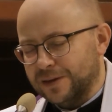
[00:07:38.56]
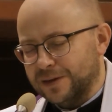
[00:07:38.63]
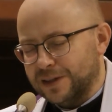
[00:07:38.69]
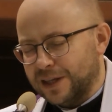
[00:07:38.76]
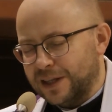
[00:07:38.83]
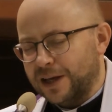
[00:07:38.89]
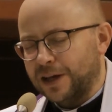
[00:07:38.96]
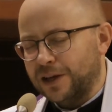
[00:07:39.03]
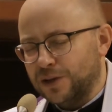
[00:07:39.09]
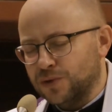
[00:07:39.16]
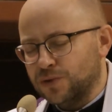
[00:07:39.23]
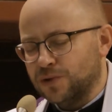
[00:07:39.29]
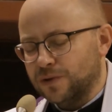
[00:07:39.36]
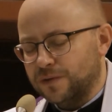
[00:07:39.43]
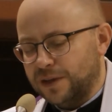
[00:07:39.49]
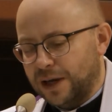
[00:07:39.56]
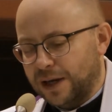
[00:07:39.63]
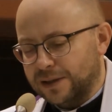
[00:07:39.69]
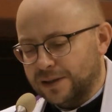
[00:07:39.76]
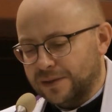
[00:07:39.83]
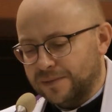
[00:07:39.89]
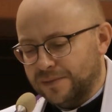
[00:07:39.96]
zadaje Jezusowi
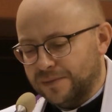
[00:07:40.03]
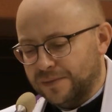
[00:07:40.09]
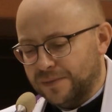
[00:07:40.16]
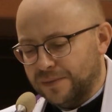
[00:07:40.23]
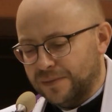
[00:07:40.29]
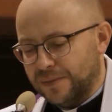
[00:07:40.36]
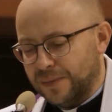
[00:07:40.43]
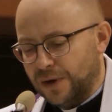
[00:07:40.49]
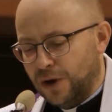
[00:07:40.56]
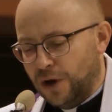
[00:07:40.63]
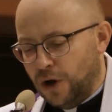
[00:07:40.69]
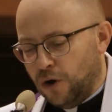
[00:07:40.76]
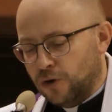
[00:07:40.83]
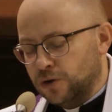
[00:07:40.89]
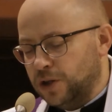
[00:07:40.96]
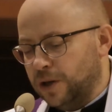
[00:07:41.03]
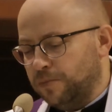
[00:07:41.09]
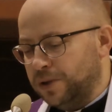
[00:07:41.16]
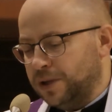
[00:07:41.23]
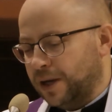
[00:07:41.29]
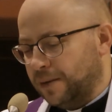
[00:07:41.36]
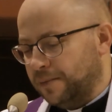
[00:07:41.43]
Jan. On nie
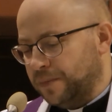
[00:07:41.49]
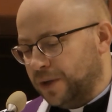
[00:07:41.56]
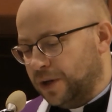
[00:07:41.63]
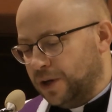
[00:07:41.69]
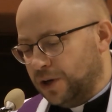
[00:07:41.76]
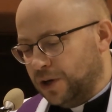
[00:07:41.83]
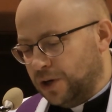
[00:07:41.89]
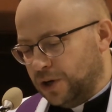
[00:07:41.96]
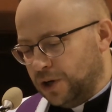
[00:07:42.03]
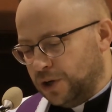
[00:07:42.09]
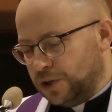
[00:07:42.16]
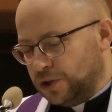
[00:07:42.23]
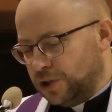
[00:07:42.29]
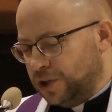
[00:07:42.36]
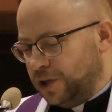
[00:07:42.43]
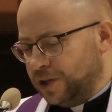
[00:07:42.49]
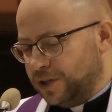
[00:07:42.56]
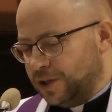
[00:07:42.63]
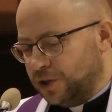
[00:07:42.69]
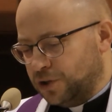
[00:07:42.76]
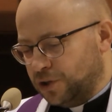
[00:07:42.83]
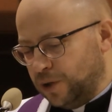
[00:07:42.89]
pyta, czy Ty
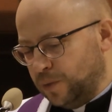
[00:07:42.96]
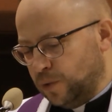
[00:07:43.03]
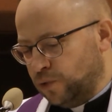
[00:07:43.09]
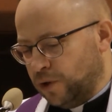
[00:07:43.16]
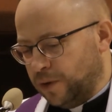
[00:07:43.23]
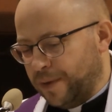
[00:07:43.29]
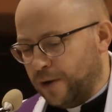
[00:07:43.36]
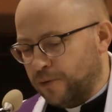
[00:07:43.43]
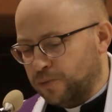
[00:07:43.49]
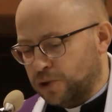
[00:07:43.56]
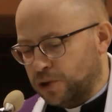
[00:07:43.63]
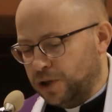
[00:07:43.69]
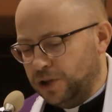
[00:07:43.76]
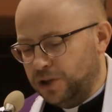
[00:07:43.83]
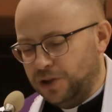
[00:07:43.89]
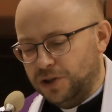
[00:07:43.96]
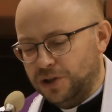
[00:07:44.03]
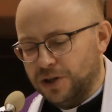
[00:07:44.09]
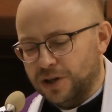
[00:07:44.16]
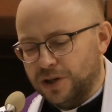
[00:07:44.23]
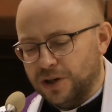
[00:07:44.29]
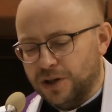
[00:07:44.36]
jesteś tym, który miał
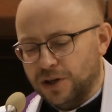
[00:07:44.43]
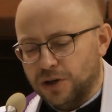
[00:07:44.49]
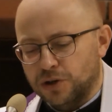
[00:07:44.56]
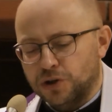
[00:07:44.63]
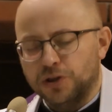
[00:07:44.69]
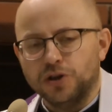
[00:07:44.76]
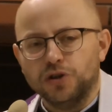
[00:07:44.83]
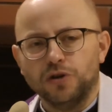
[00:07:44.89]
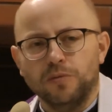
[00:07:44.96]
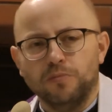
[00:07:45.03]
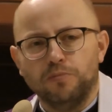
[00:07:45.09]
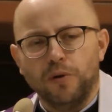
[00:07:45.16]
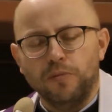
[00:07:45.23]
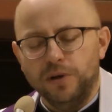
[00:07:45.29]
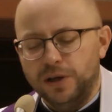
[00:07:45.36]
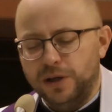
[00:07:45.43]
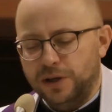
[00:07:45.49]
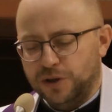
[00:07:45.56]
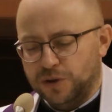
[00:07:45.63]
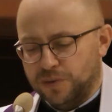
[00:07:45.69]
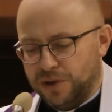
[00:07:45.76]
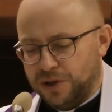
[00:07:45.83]
przyjść, czy też
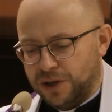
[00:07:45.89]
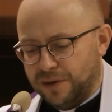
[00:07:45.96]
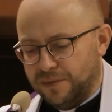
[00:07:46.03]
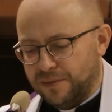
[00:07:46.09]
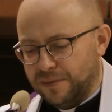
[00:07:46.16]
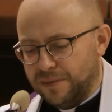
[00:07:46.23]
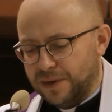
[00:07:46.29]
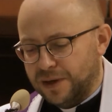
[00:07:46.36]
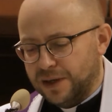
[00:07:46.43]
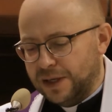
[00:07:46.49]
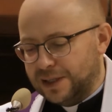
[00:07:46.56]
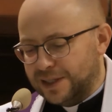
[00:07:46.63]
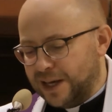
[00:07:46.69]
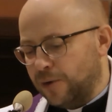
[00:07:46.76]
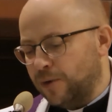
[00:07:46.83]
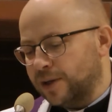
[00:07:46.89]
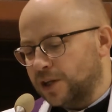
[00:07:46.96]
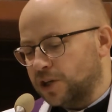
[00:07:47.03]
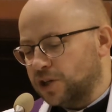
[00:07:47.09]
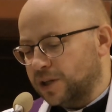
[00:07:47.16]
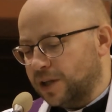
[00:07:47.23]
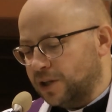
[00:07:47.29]
pomyliliśmy się i cała
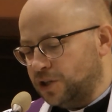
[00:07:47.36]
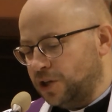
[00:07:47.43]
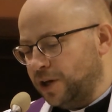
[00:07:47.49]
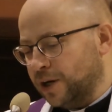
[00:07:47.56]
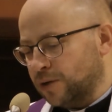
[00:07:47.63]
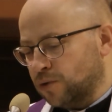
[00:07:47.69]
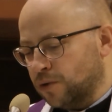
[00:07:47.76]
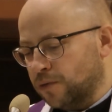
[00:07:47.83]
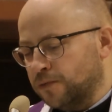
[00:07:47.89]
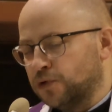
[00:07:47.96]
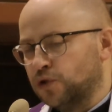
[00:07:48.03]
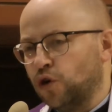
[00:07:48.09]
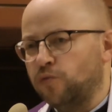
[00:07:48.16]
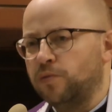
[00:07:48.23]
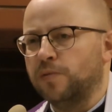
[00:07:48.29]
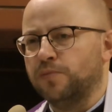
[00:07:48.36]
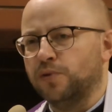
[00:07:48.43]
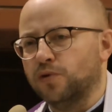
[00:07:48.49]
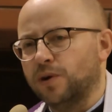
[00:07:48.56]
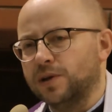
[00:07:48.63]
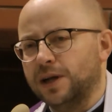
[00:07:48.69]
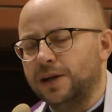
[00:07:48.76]
nasza nadzieja, którą w Tobie
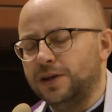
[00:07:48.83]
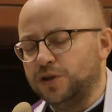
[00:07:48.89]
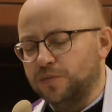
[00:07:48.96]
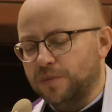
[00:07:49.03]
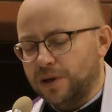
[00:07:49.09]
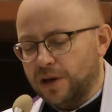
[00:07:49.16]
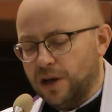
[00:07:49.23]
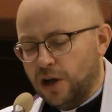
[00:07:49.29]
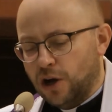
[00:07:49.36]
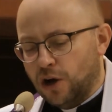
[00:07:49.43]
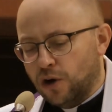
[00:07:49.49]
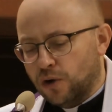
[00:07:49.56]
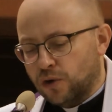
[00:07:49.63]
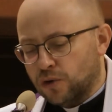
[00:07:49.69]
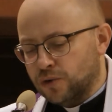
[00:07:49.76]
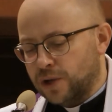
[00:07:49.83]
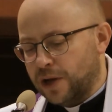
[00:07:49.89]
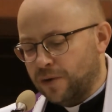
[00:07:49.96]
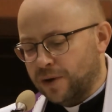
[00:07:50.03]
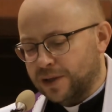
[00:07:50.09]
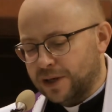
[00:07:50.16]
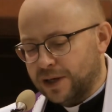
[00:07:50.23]
pokładaliśmy,
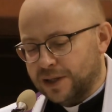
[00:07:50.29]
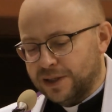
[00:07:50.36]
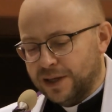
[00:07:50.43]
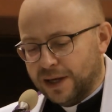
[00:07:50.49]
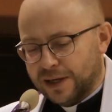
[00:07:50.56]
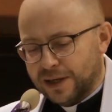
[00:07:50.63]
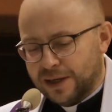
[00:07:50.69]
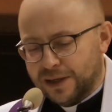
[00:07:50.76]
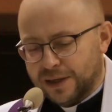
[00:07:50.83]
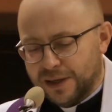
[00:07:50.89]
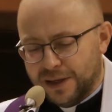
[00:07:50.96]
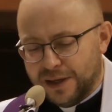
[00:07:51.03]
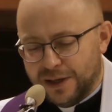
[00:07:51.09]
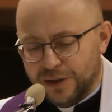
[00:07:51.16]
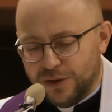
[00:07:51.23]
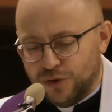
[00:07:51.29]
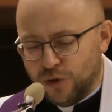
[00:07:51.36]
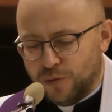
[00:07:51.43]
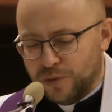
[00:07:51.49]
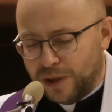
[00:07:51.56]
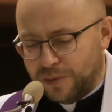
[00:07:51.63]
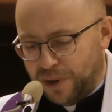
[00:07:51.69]
runęła teraz jak
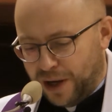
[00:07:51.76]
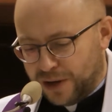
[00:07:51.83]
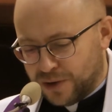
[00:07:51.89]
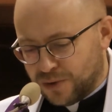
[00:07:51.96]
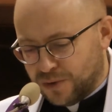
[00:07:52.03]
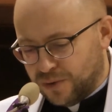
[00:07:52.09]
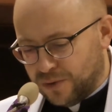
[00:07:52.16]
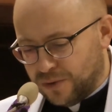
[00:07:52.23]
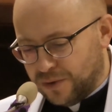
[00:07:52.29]
dom na piasku.